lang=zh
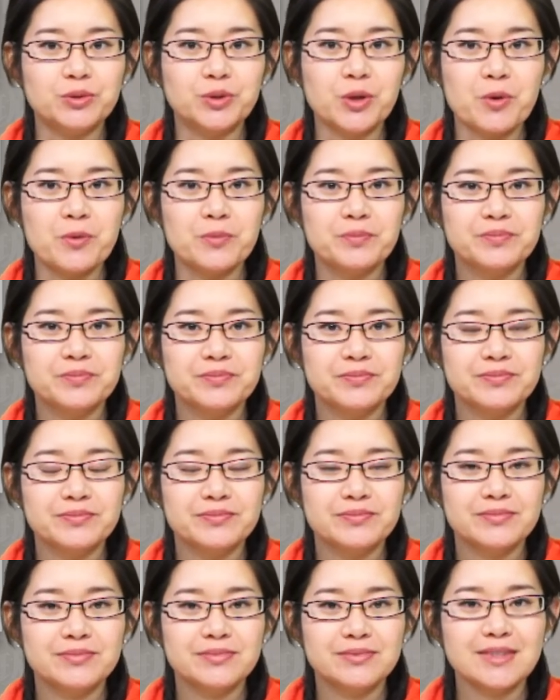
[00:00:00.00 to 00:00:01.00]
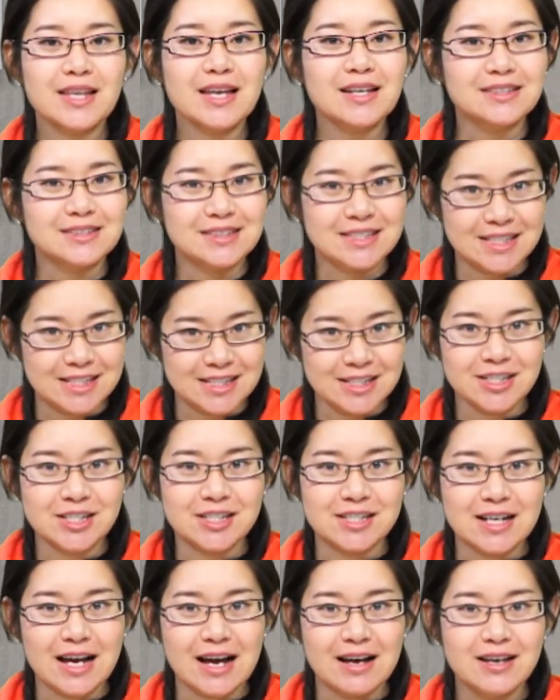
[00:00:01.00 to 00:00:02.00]
动”，但其
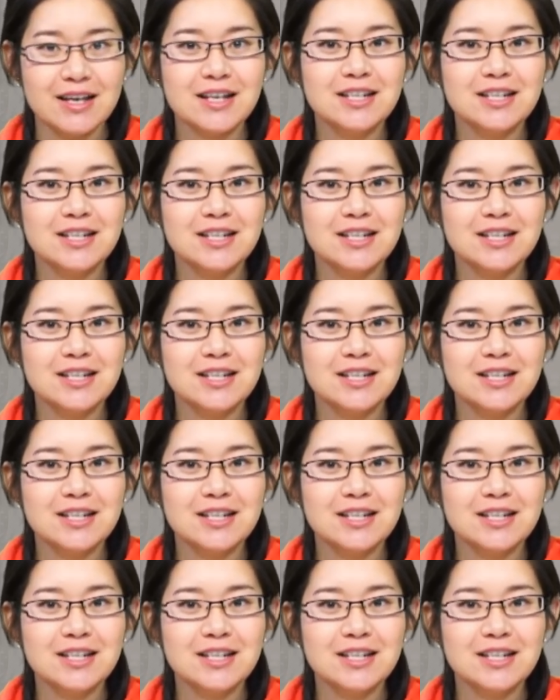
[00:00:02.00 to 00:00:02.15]
实啊，